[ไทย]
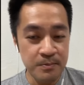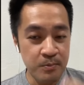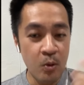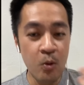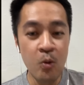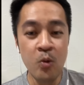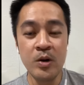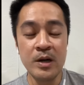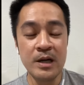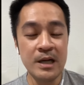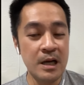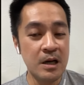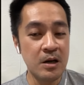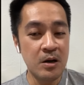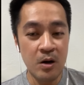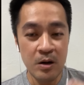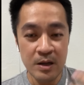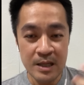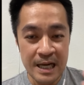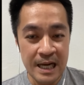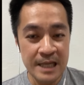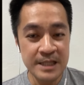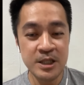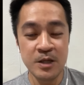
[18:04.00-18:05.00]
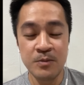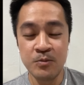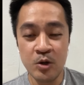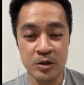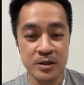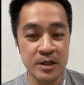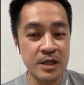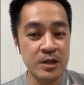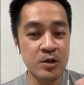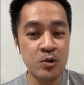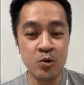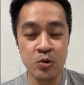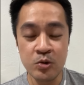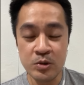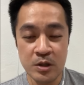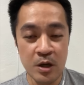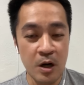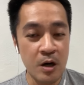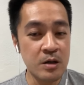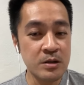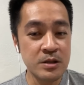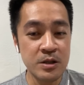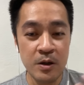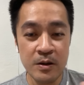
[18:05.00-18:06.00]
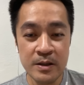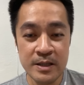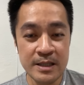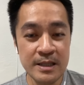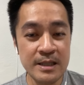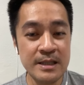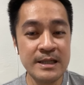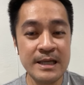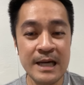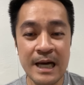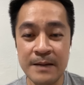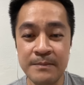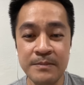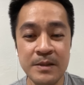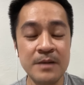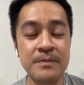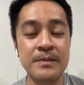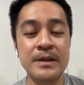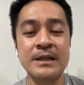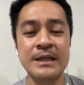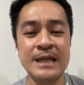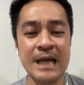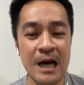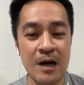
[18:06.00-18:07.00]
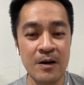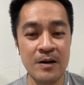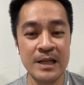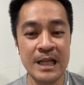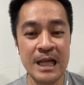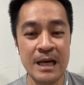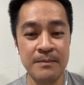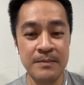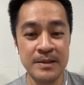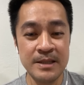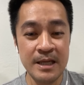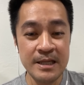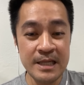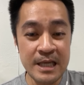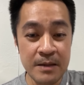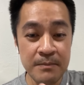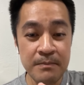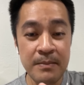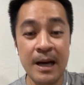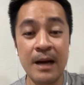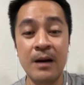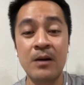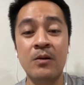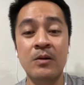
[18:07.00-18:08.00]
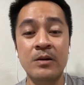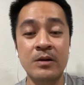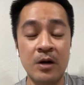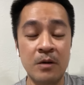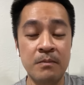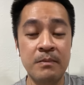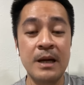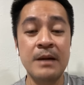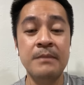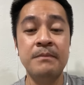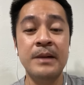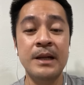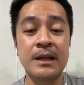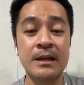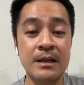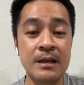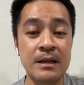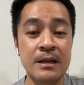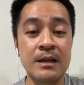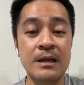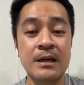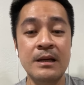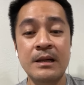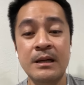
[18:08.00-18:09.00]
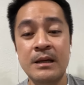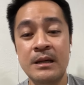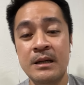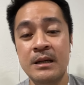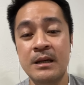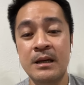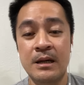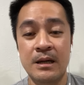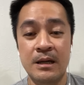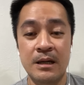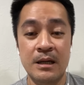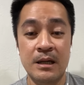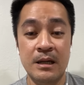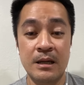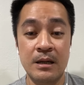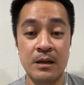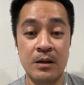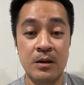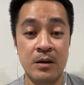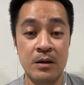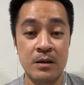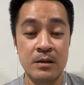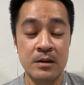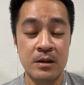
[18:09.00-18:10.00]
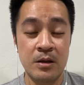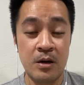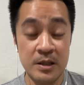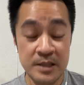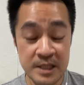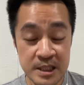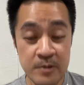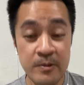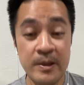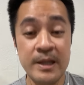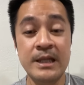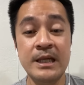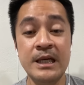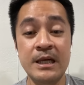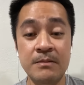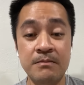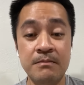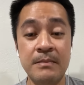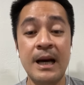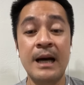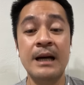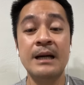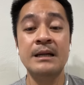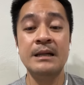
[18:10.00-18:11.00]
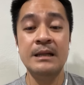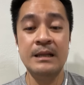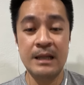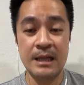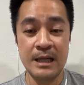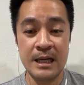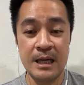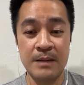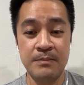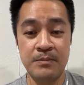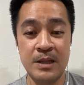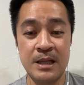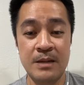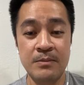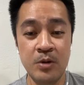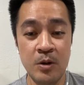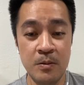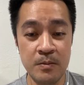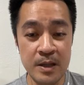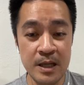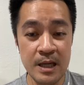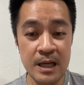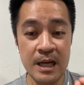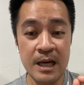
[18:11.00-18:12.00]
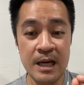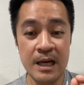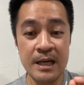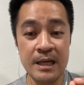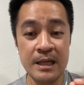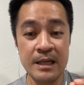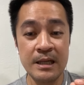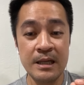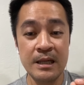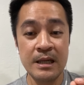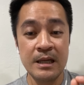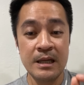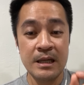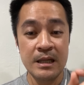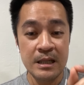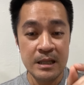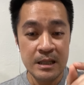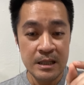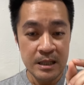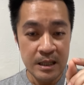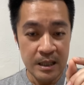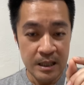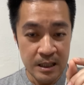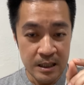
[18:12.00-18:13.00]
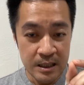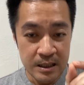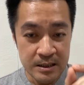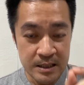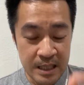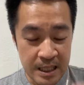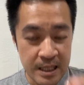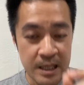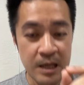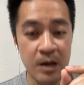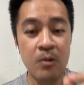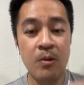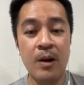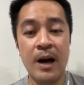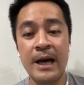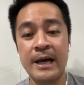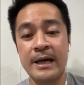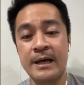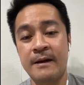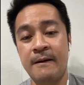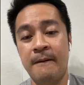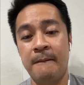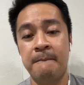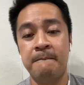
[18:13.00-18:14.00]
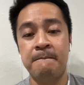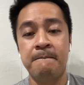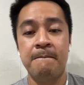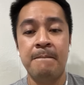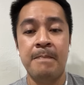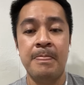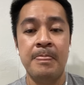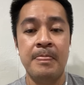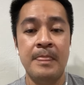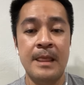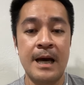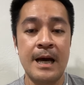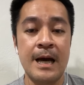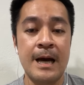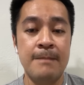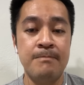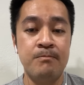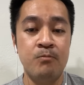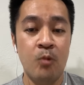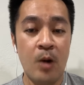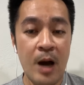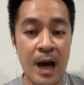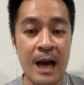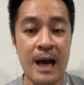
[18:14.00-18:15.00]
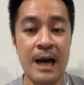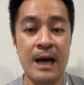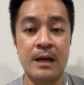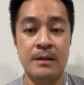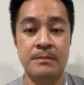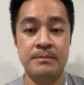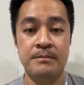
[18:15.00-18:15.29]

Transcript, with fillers: จะพูดเรื่องของการสมรสที่ถูกต้องยืนหยัดเพื่อพระเจ้าอะไรเงี้ยมันจะยิ่งผลักคนออกไปเป็นคอนเซอร์เวทีฟมากขึ้นนะครับเพราะฉะนั้นผมก็เลยติดเอาไว้นะครับว่า